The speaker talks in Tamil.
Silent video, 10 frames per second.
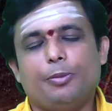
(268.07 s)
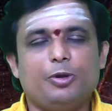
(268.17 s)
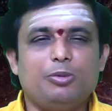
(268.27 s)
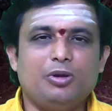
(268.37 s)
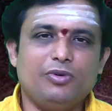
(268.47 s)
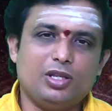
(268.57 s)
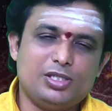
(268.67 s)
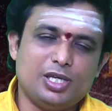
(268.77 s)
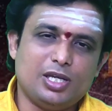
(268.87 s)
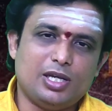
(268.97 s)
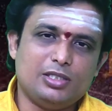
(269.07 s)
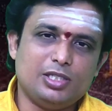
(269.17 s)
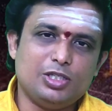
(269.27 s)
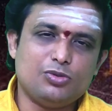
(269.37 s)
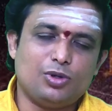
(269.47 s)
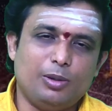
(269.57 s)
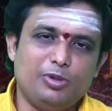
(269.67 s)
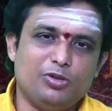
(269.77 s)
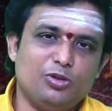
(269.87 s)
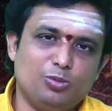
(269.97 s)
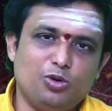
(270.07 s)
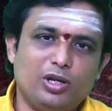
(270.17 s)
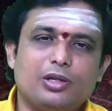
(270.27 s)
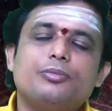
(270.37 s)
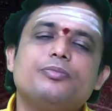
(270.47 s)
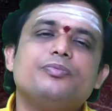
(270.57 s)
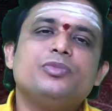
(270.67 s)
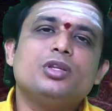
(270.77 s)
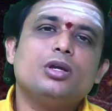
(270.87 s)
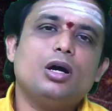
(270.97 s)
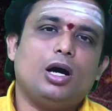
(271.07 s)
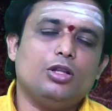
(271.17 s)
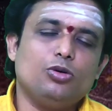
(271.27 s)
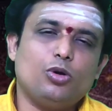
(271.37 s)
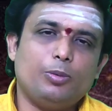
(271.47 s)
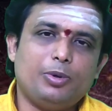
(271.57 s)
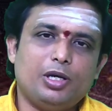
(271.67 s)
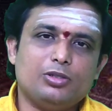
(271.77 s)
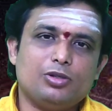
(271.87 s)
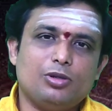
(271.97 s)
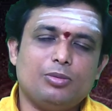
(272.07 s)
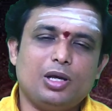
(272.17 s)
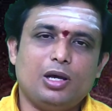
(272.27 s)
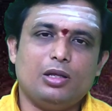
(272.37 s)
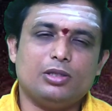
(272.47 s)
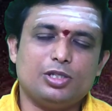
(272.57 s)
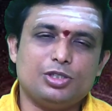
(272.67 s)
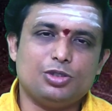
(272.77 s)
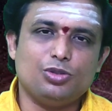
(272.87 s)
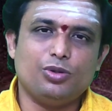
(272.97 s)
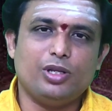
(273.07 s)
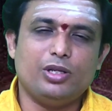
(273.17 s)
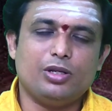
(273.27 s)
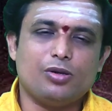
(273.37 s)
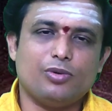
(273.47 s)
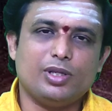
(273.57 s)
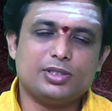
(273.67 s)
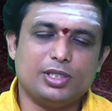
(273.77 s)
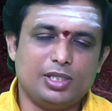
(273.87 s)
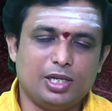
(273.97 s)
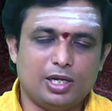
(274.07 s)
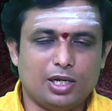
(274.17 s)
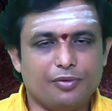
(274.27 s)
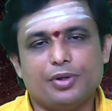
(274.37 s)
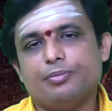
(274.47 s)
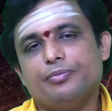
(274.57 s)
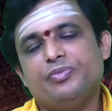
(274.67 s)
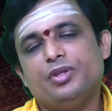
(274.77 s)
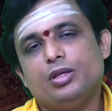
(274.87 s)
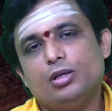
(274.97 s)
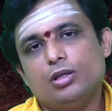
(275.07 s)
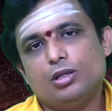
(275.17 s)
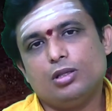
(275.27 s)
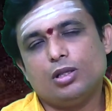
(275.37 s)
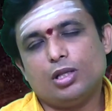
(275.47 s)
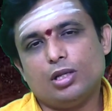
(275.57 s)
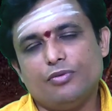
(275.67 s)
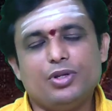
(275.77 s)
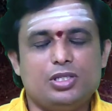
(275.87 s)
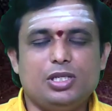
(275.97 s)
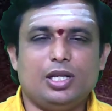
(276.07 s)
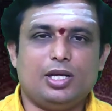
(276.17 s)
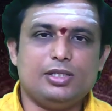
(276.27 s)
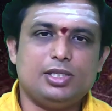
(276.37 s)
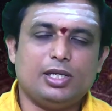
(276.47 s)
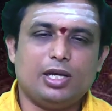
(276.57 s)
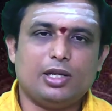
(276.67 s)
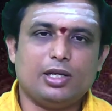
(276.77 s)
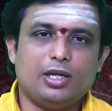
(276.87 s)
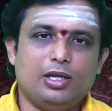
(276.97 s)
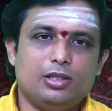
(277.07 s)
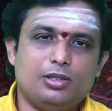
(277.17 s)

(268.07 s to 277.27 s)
எப்பயுமே விருச்சிக ராசிக்கு சுவாமி வந்து முருகன் அதுவும் குறிப்பாக சொன்னோம்னா திருச்செந்தூரில் இருக்கக்கூடிய செந்தில் ஆண்டவர் அதனால் விருச்சிக ராசிக்காரங்க